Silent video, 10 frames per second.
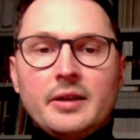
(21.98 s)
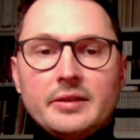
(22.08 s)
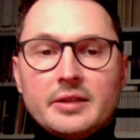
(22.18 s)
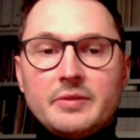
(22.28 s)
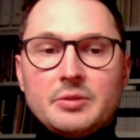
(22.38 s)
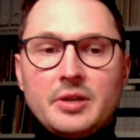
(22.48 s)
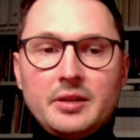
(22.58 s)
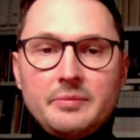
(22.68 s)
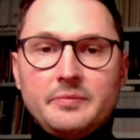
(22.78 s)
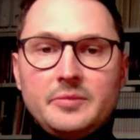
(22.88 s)
E, nazywam się
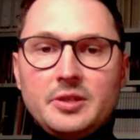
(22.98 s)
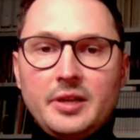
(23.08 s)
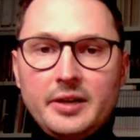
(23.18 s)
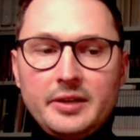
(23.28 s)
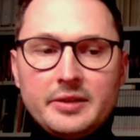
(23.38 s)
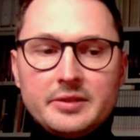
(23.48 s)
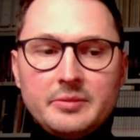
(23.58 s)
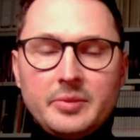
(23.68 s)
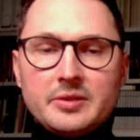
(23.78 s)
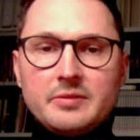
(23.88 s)
Adam Sitarek,
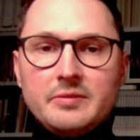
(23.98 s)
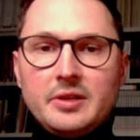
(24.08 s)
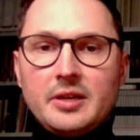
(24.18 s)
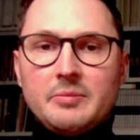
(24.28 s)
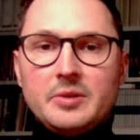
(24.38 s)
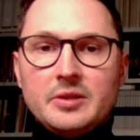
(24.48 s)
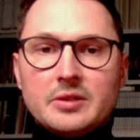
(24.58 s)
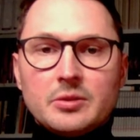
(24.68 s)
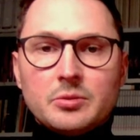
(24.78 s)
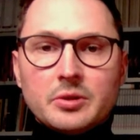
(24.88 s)
jestem pracownikiem
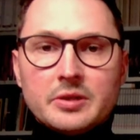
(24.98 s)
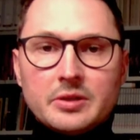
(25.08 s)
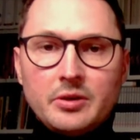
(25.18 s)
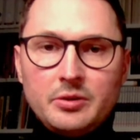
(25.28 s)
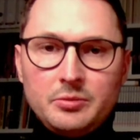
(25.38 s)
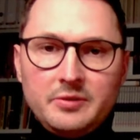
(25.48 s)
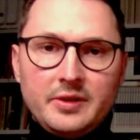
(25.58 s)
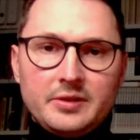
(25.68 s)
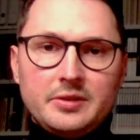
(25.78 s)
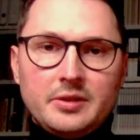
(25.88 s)
Instytutu Historii
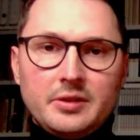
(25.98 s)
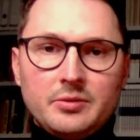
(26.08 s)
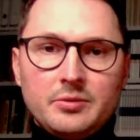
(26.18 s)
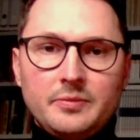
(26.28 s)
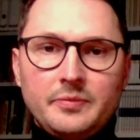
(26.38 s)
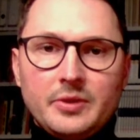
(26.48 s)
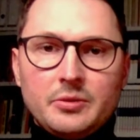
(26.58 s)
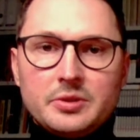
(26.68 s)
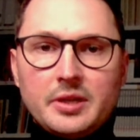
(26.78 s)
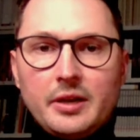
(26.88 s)
Uniwersytetu
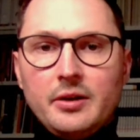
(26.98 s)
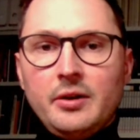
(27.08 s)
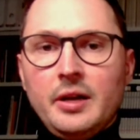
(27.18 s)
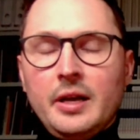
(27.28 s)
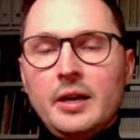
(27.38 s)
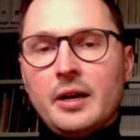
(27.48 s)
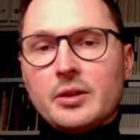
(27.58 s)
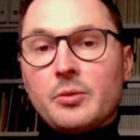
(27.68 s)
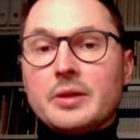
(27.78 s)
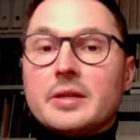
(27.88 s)
Łódzkiego,
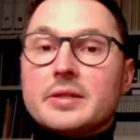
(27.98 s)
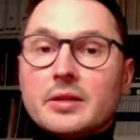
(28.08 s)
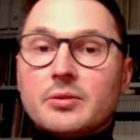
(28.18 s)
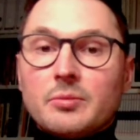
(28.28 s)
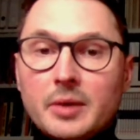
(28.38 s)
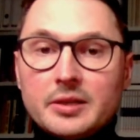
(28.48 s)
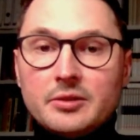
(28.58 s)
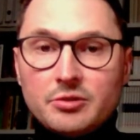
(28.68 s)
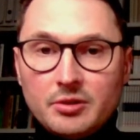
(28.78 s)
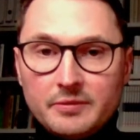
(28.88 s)
a dokładnie Centrum
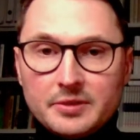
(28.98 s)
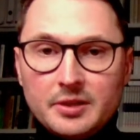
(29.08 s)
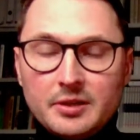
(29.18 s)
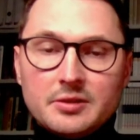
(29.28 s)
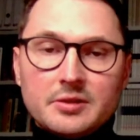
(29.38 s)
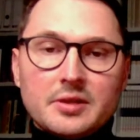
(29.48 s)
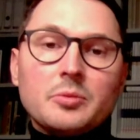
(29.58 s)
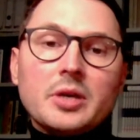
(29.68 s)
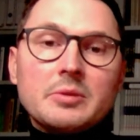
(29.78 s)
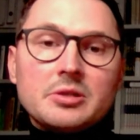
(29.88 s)
Badań Żydowskich, gdzie
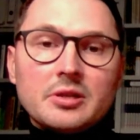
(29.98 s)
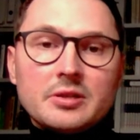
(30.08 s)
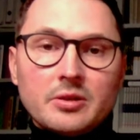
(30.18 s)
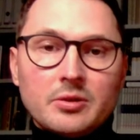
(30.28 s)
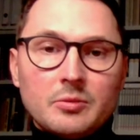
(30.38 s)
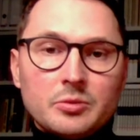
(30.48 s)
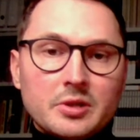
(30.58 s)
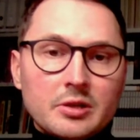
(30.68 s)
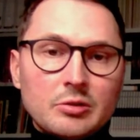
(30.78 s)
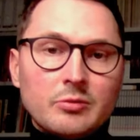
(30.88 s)
zajmujemy się historią
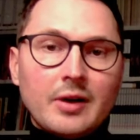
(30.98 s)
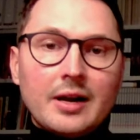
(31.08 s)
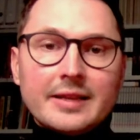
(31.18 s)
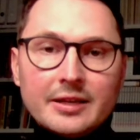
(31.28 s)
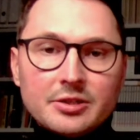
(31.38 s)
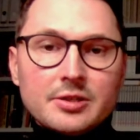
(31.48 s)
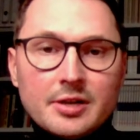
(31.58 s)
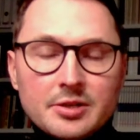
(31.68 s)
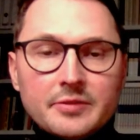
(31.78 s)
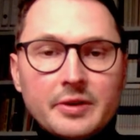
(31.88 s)
łódzkich Żydów, ale także
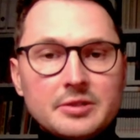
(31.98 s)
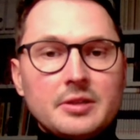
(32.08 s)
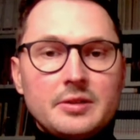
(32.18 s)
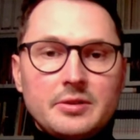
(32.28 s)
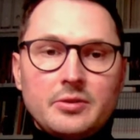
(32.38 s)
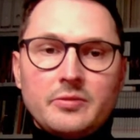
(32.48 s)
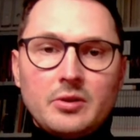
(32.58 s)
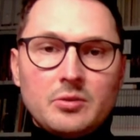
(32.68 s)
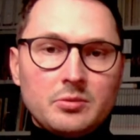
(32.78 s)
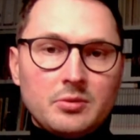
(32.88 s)
szerzej właśnie historią
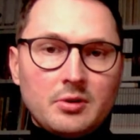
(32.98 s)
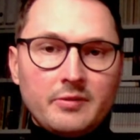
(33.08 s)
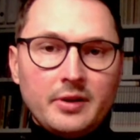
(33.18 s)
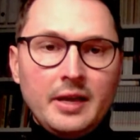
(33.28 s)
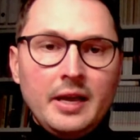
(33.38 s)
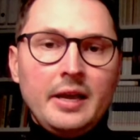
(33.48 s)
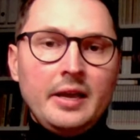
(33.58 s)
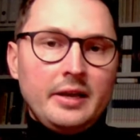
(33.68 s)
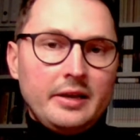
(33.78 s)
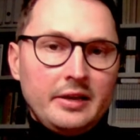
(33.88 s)
wielokulturowej
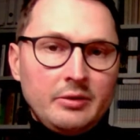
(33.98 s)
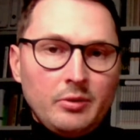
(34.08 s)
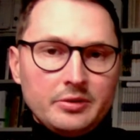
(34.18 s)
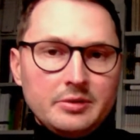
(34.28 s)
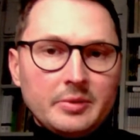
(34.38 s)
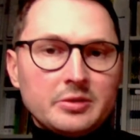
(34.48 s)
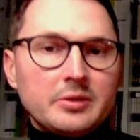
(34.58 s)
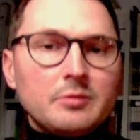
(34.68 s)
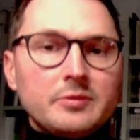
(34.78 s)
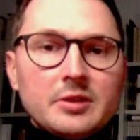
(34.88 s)
e, Łodzi.
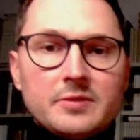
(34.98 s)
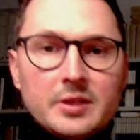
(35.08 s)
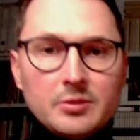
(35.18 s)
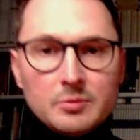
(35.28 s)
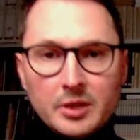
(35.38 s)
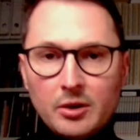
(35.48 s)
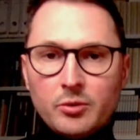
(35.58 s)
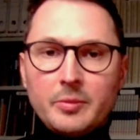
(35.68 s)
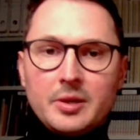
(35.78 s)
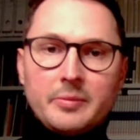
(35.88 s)
Pracuję również w Centrum
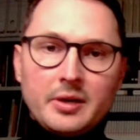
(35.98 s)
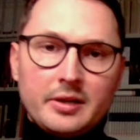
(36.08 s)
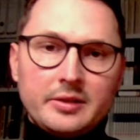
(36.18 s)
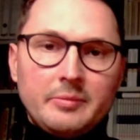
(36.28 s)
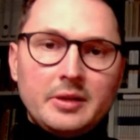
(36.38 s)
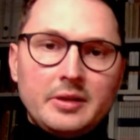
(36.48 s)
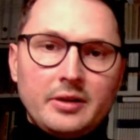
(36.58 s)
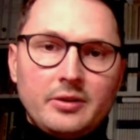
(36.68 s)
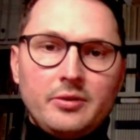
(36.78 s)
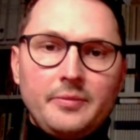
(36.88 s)
Dialogu imienia Marka Delmana
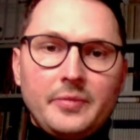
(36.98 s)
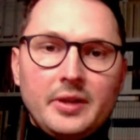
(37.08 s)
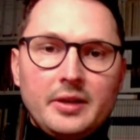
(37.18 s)
jako